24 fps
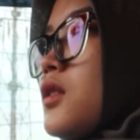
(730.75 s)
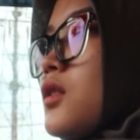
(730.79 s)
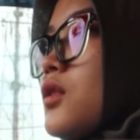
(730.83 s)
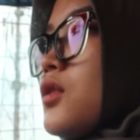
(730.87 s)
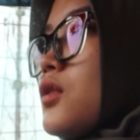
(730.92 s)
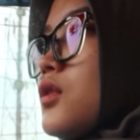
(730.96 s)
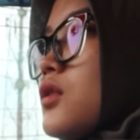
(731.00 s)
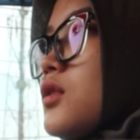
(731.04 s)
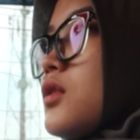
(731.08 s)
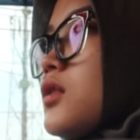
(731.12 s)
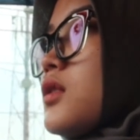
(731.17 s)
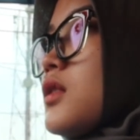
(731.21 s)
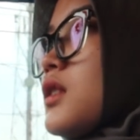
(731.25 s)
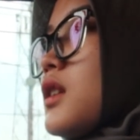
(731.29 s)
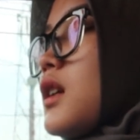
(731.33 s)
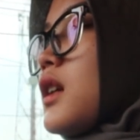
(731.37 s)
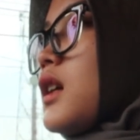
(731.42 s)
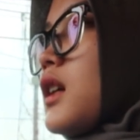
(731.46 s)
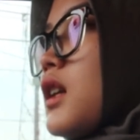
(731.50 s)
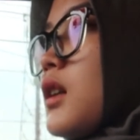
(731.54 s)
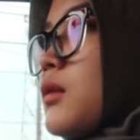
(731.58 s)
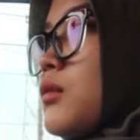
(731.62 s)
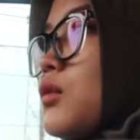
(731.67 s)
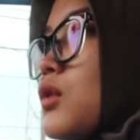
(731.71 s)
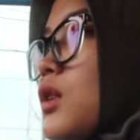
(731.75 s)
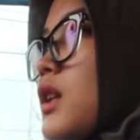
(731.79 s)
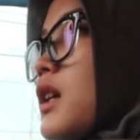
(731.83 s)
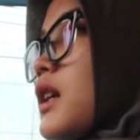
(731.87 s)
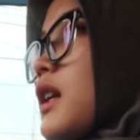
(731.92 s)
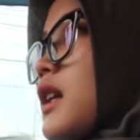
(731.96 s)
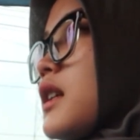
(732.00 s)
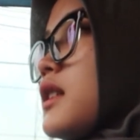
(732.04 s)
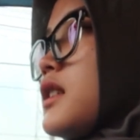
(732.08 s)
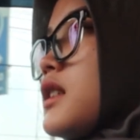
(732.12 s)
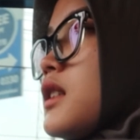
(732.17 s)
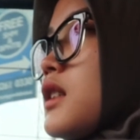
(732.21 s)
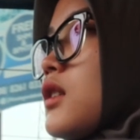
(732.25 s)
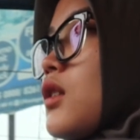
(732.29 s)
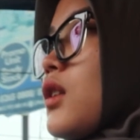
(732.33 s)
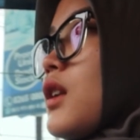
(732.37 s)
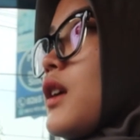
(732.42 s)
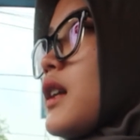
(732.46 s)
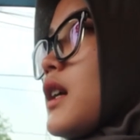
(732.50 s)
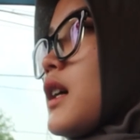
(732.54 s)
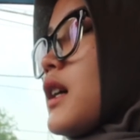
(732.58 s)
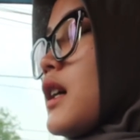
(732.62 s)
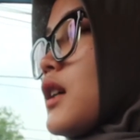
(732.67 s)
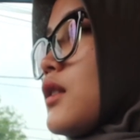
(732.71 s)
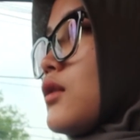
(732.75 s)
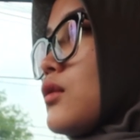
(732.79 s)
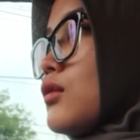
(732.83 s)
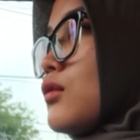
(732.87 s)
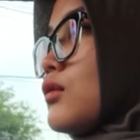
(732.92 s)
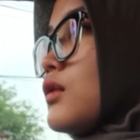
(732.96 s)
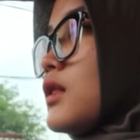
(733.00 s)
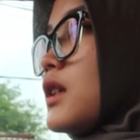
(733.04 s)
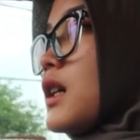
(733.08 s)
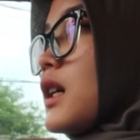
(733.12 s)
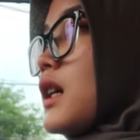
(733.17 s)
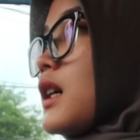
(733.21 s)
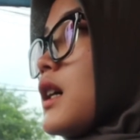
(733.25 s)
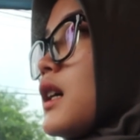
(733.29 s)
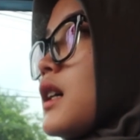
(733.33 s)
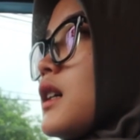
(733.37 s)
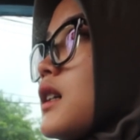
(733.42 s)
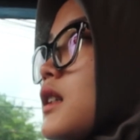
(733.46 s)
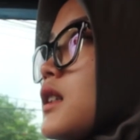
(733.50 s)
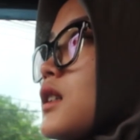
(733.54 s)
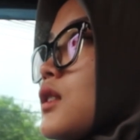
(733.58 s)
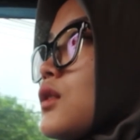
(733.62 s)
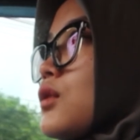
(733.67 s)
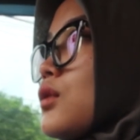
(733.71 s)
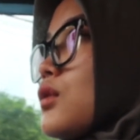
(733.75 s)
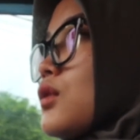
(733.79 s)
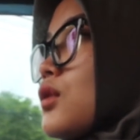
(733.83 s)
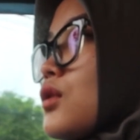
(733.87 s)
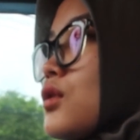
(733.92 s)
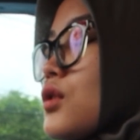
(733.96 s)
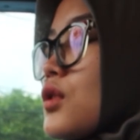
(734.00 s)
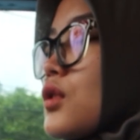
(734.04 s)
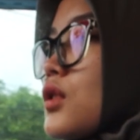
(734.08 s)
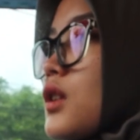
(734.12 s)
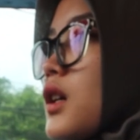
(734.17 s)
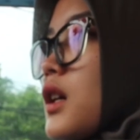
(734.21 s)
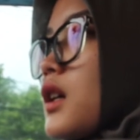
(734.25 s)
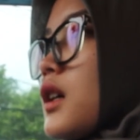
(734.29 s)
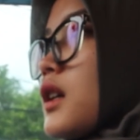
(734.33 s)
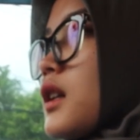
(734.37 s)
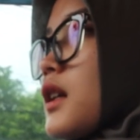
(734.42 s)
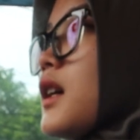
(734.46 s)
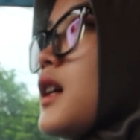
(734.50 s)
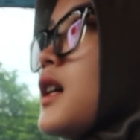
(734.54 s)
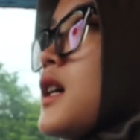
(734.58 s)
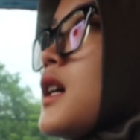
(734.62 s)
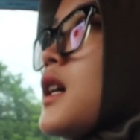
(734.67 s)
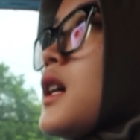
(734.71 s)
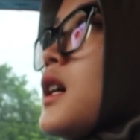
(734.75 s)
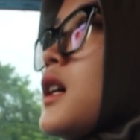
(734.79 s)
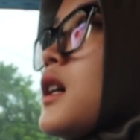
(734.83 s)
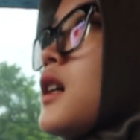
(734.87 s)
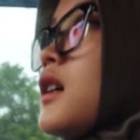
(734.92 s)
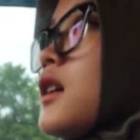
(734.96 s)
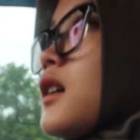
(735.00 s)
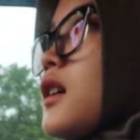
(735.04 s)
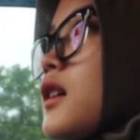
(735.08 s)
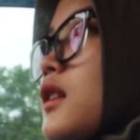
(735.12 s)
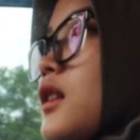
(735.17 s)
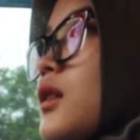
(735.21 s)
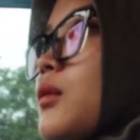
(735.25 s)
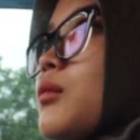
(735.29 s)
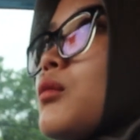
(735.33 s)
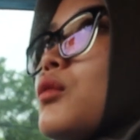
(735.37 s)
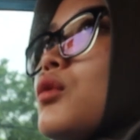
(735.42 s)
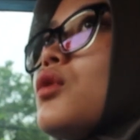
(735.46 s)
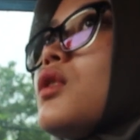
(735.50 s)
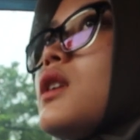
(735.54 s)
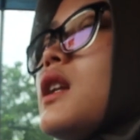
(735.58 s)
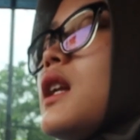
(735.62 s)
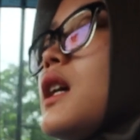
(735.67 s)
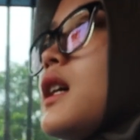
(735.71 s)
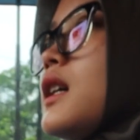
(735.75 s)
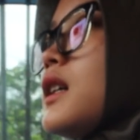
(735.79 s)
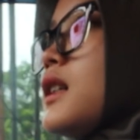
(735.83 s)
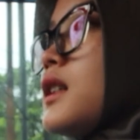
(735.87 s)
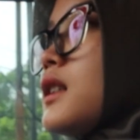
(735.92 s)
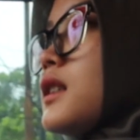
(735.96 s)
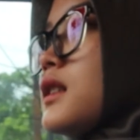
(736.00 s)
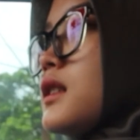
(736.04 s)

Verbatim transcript: terus alhamdulillah rajin olahraga juga gitu terus akhirnya ketemulah